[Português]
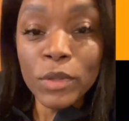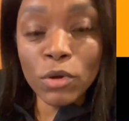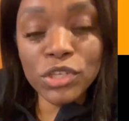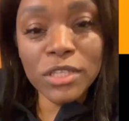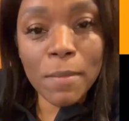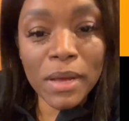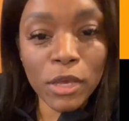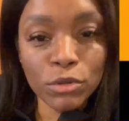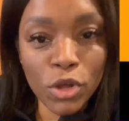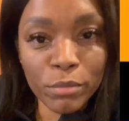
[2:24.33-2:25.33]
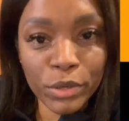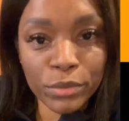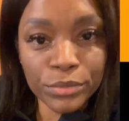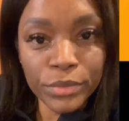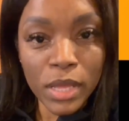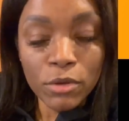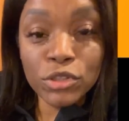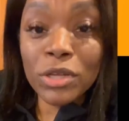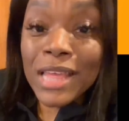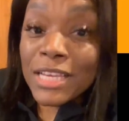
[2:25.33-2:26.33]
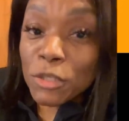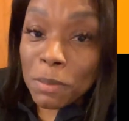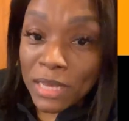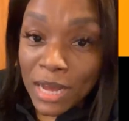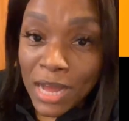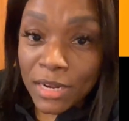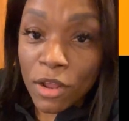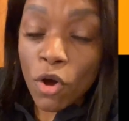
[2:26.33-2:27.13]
hoje em dia Banco Económica O senhor tem que explicar